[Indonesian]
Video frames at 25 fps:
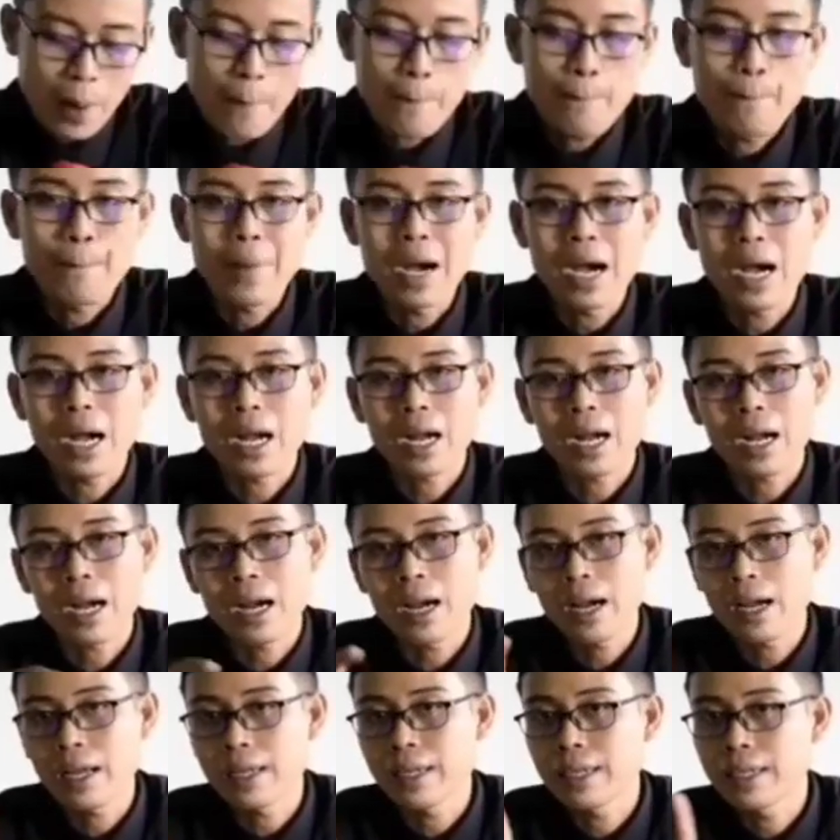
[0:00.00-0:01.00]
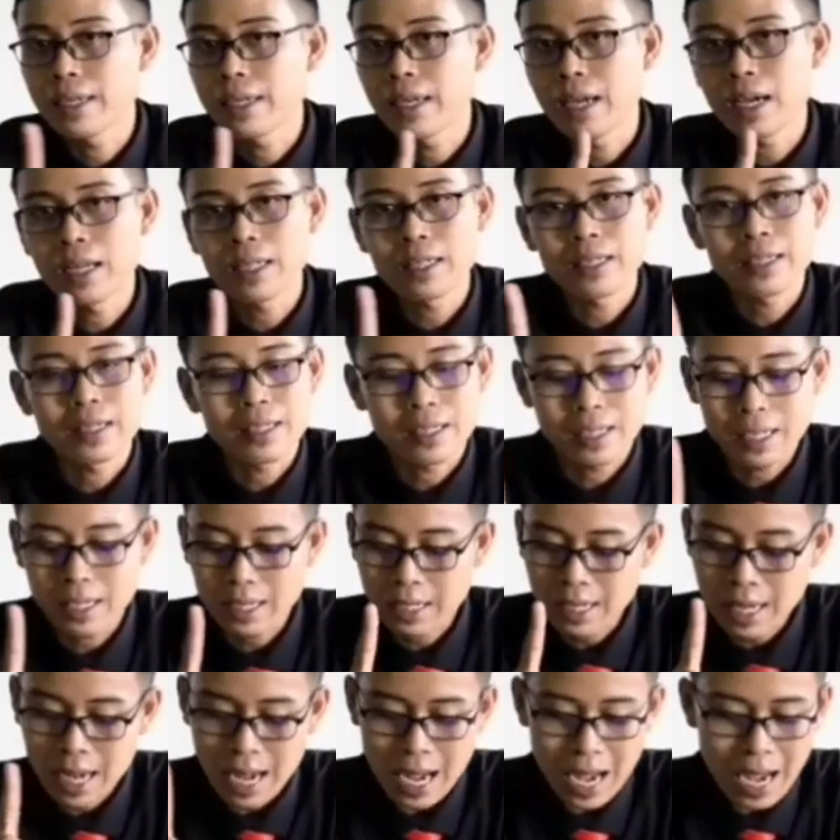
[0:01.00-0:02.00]
maka ia
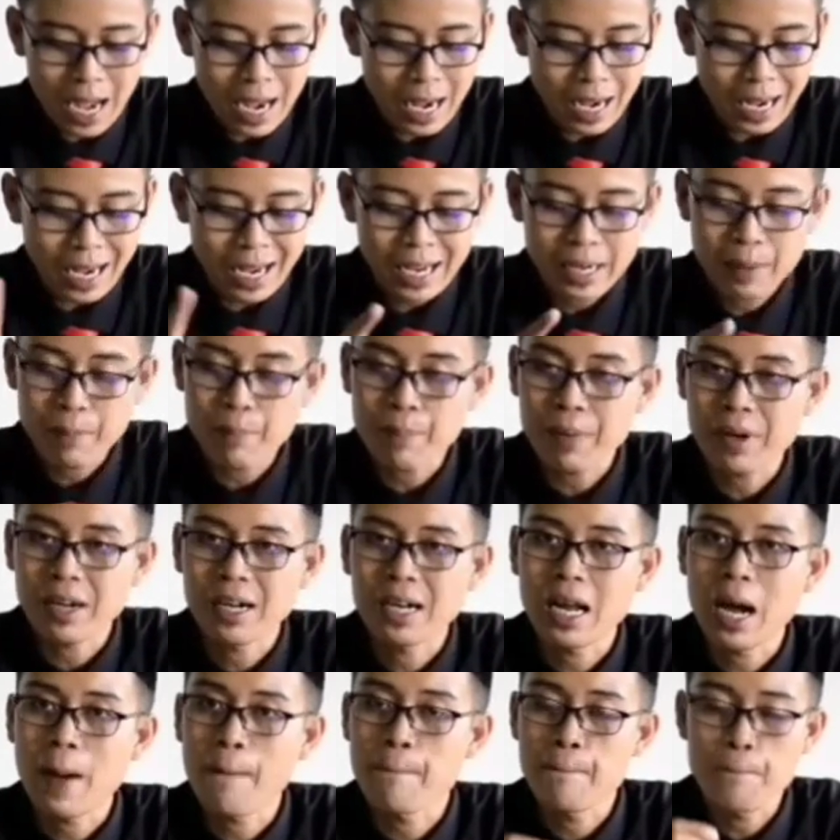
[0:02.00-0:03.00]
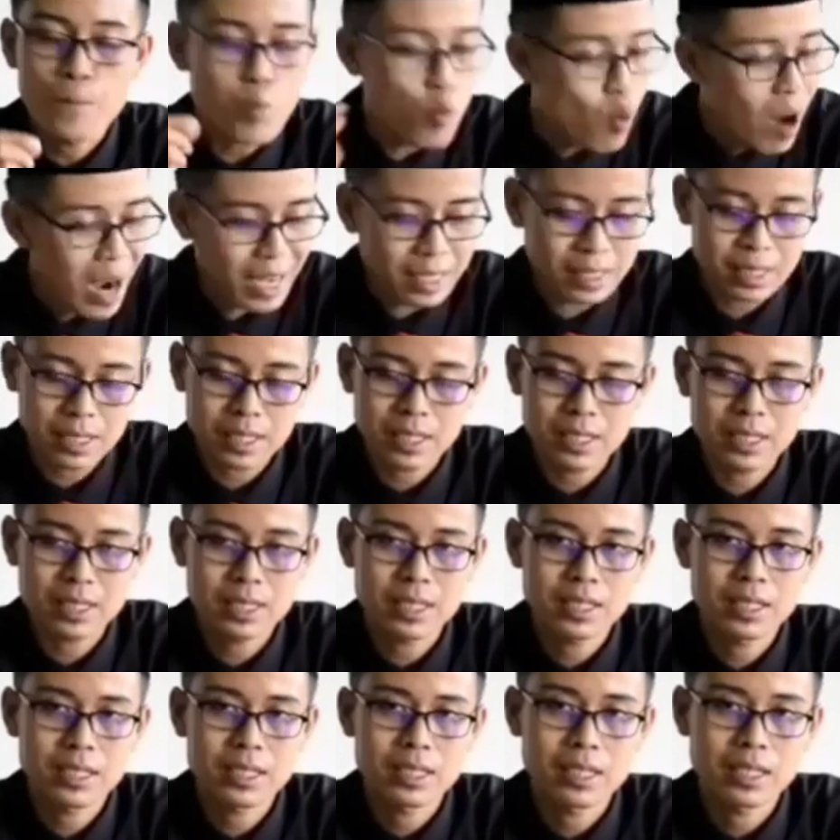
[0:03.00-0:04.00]
tidak akan pernah puas
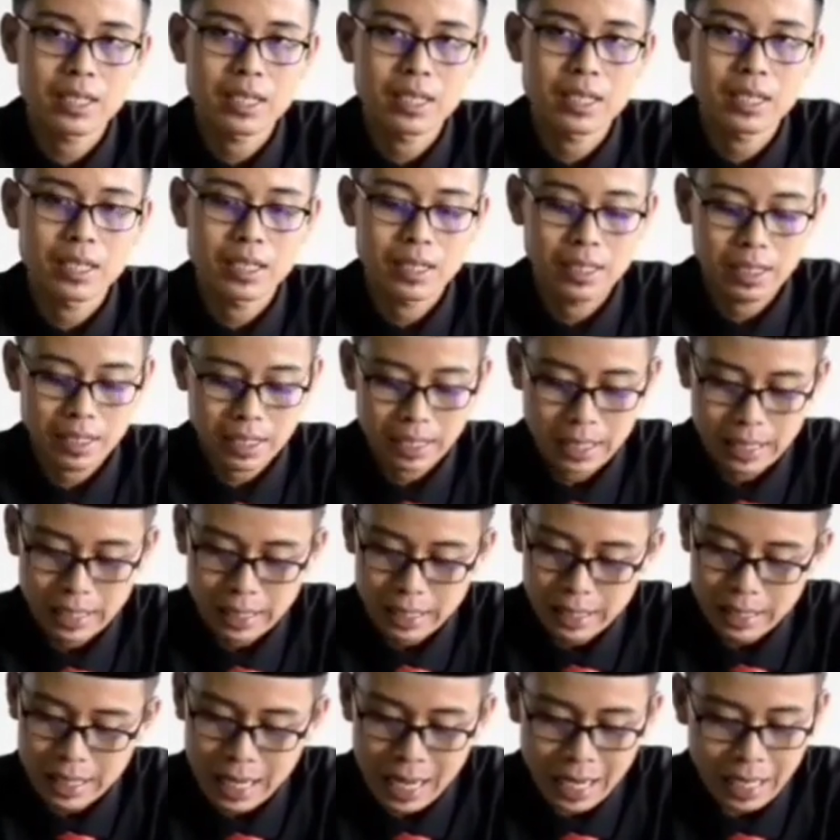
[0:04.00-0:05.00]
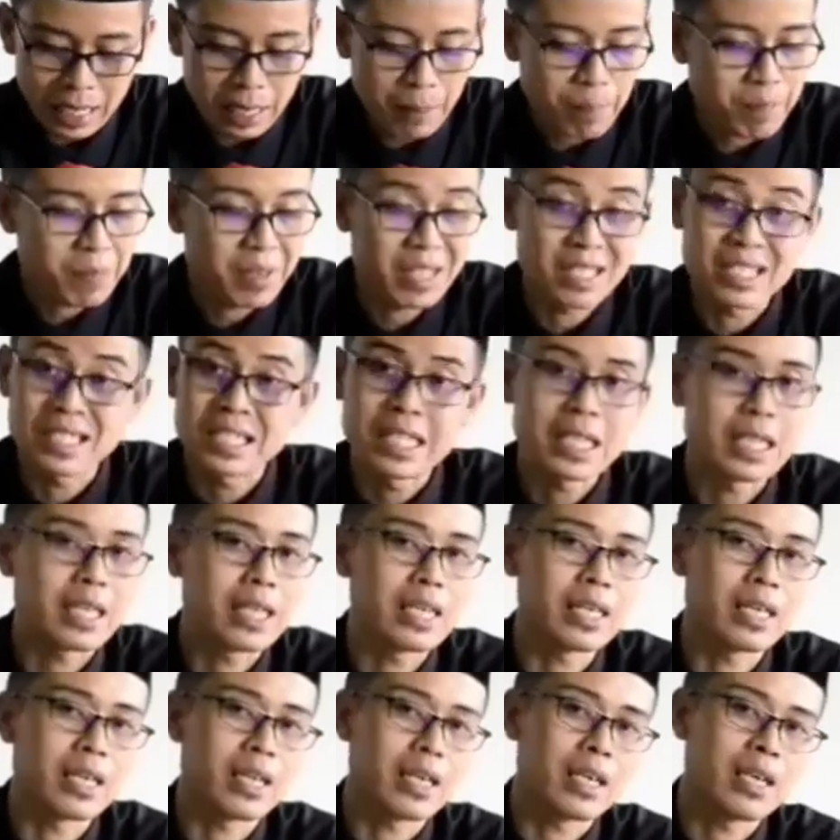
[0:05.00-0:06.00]
dari
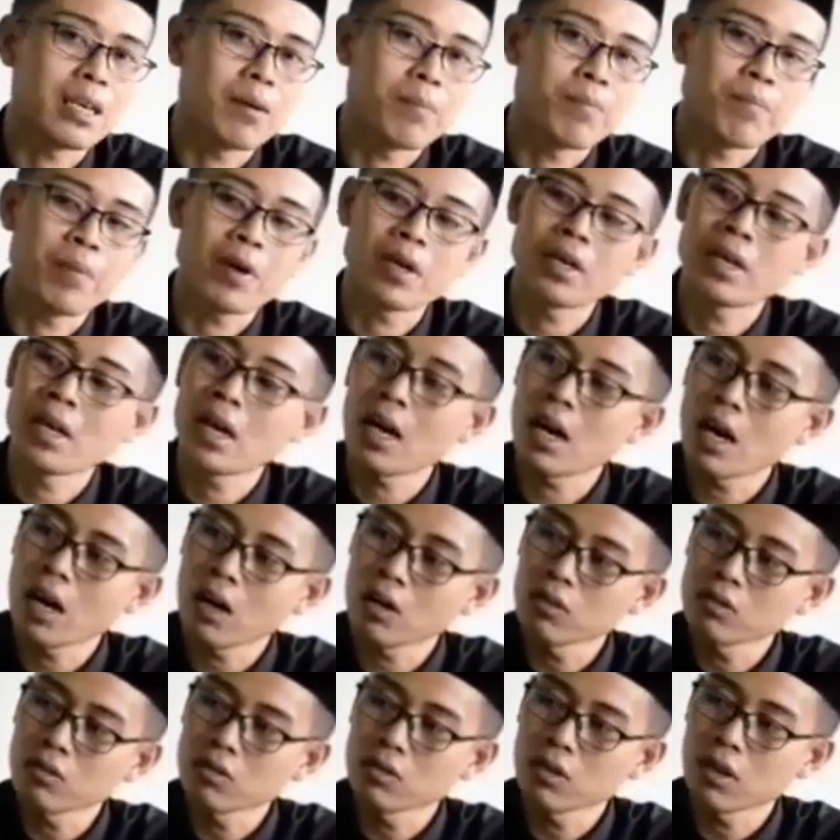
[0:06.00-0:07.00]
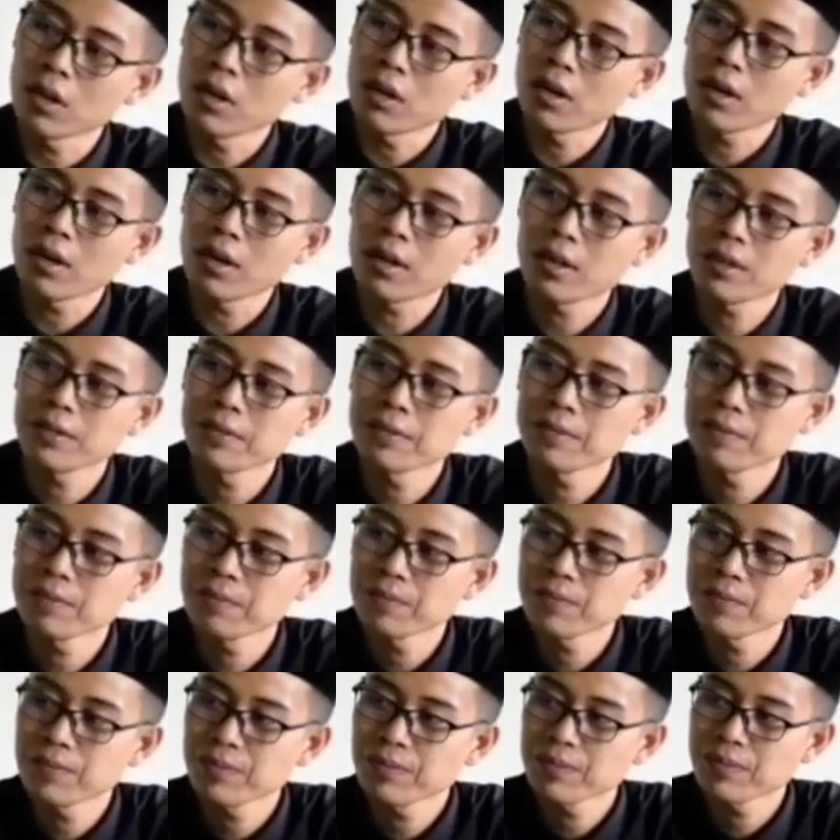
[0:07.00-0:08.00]
berzikir kepada Allah.
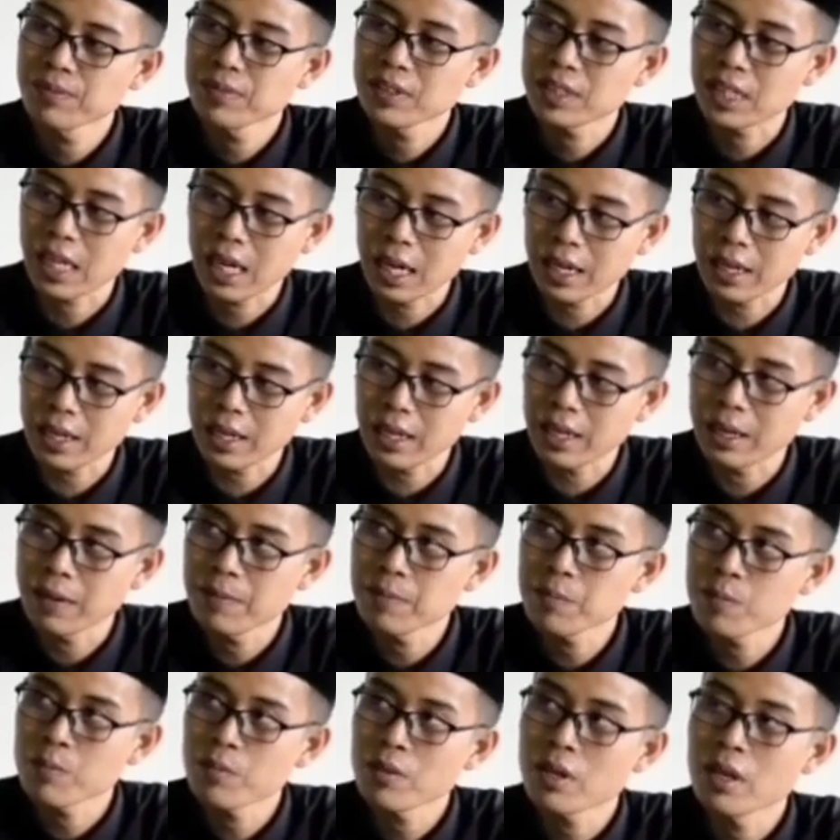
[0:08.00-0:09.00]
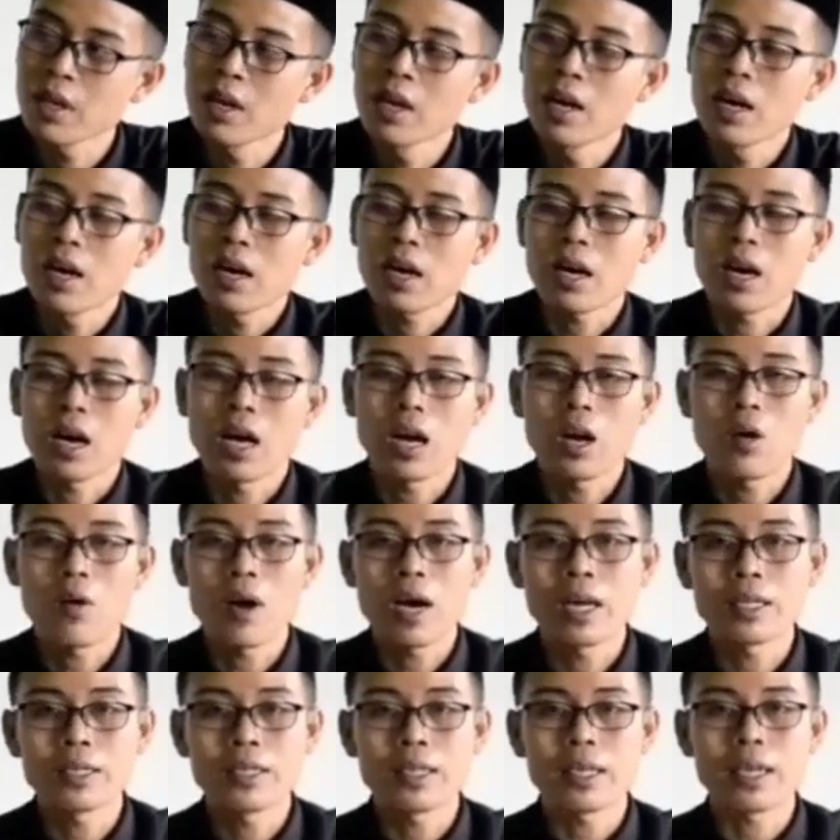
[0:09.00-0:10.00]
Sekali lagi, kalau
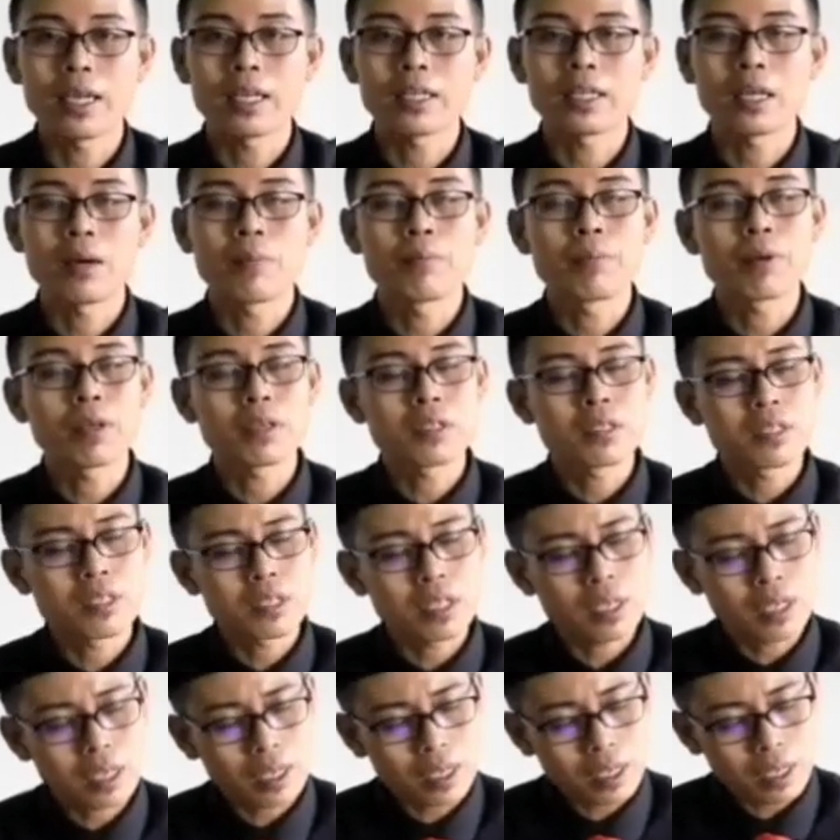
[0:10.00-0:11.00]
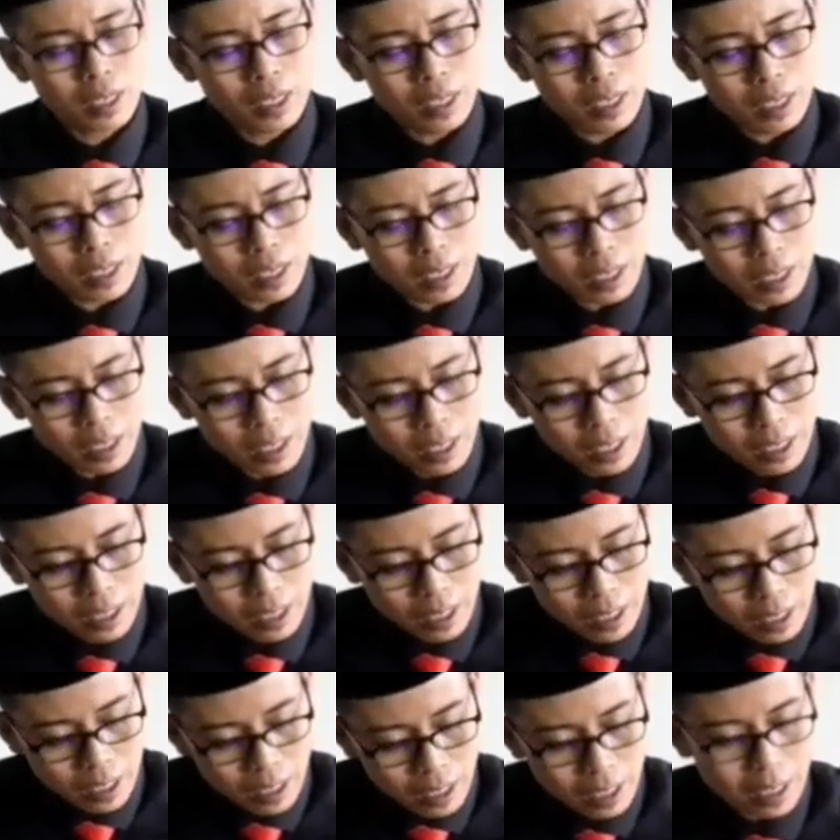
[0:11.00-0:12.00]
hati kita
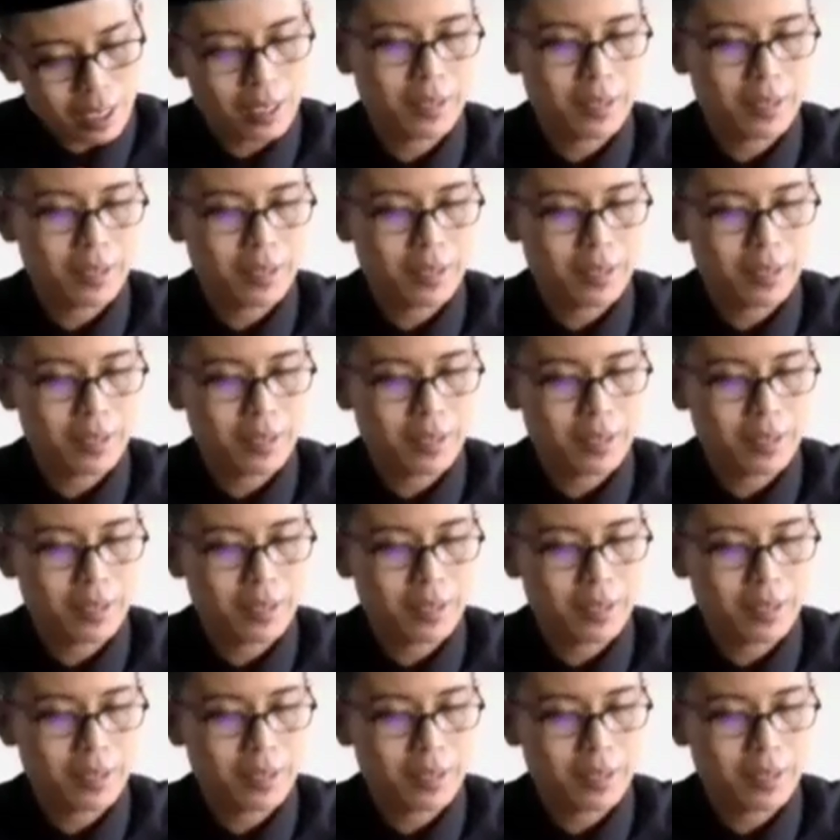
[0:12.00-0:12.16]
bersih,